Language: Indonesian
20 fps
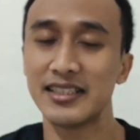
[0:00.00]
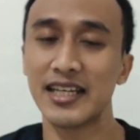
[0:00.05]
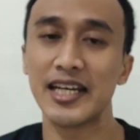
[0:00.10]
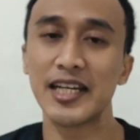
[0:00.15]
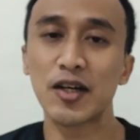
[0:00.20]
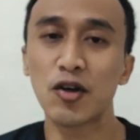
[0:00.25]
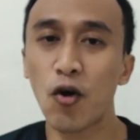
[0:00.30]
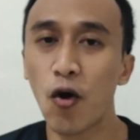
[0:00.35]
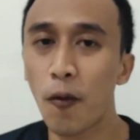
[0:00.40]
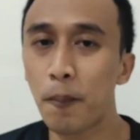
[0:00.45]

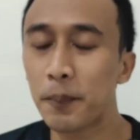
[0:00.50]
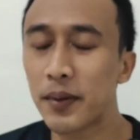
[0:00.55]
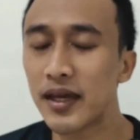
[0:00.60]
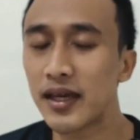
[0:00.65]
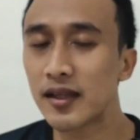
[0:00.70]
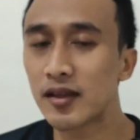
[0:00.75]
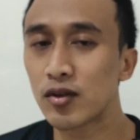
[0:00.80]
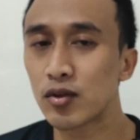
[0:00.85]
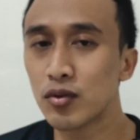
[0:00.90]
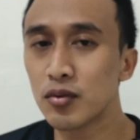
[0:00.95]
Jadi kopi
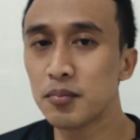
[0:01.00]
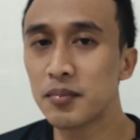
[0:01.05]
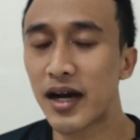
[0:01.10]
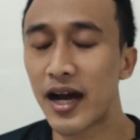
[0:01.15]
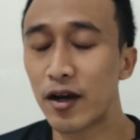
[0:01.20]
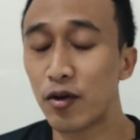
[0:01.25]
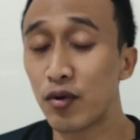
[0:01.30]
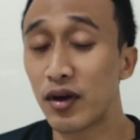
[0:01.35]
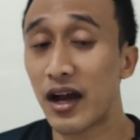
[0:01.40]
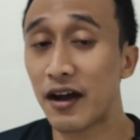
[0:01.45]
itu
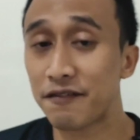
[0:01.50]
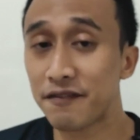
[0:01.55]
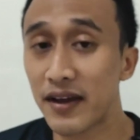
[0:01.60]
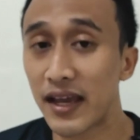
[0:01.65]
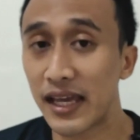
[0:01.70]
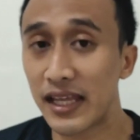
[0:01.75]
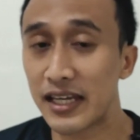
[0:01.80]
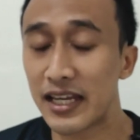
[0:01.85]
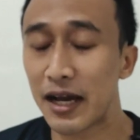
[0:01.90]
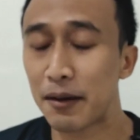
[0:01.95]
mengandung
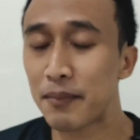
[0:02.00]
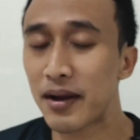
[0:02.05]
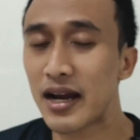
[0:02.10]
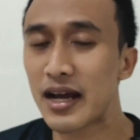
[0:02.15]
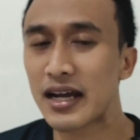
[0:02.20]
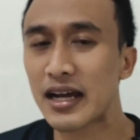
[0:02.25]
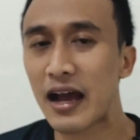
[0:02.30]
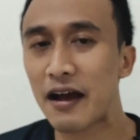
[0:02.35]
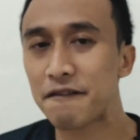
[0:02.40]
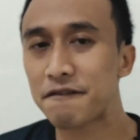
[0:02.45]
kafein yang
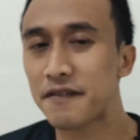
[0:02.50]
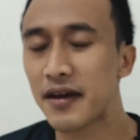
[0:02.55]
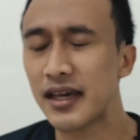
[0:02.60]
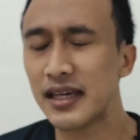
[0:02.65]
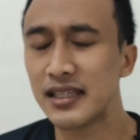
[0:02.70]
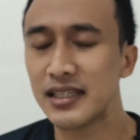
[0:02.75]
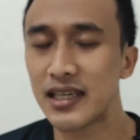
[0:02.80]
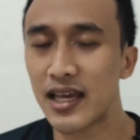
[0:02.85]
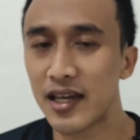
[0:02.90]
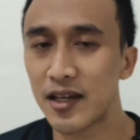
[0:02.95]
mana
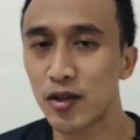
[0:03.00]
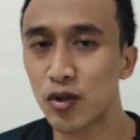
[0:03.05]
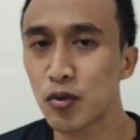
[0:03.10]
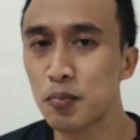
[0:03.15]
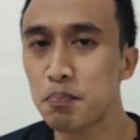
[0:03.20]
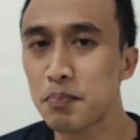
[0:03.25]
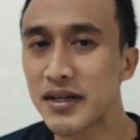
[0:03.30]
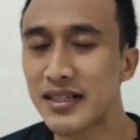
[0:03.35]
kafeinnya itu